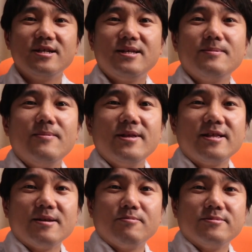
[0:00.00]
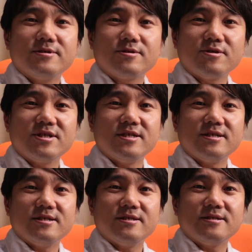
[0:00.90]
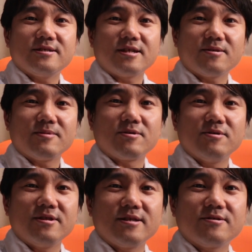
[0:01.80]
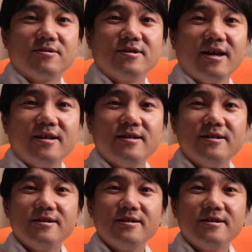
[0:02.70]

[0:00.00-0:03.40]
今までね少し例えばこんこんぐらい